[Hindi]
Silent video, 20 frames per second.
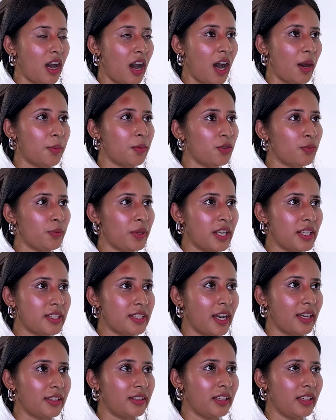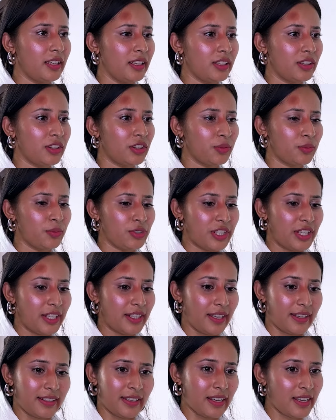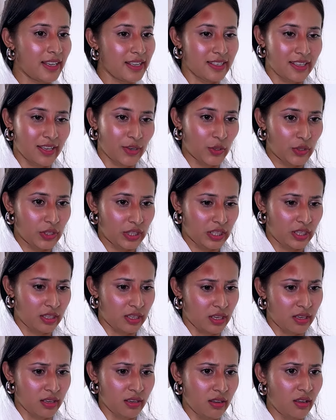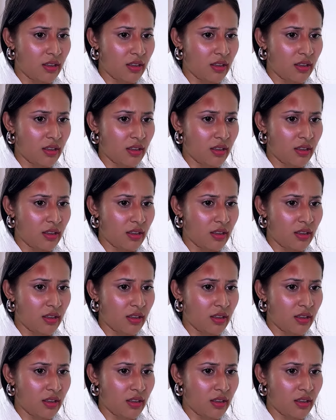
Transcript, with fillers: आप लोग मेरे साथ हैं तो मुझे डरने की ज़रूरत नहीं है